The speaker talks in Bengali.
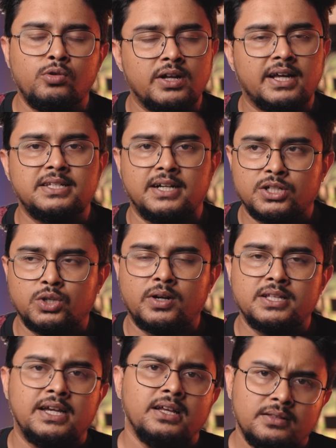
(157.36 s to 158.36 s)
পুরোটাকে চার্জ
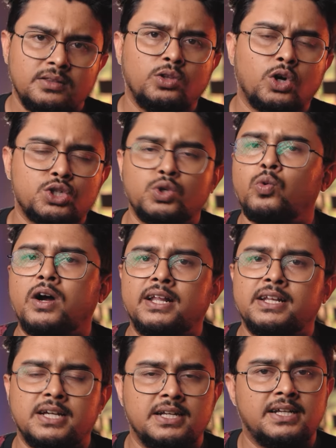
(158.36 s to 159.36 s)
করা যায় দশ
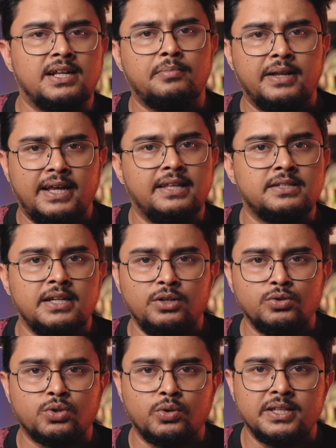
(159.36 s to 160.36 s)
ওয়াটের চার্জার আমরা এক্ষেত্রে
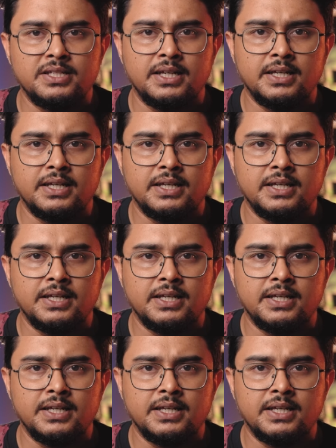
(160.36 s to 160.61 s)
ইউজ করেছি